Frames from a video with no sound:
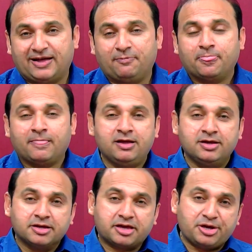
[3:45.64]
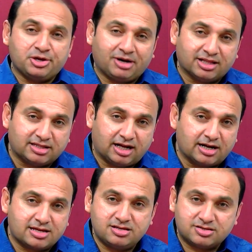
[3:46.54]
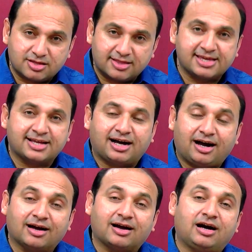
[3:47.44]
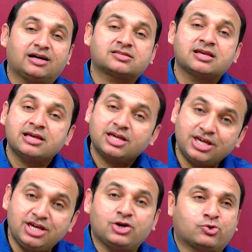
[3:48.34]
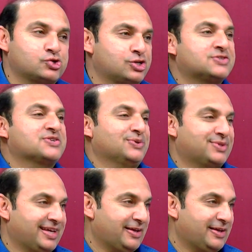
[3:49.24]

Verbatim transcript: है कि ईमानदार की ज़िंदगी का आगाज़ ही खुशी से होता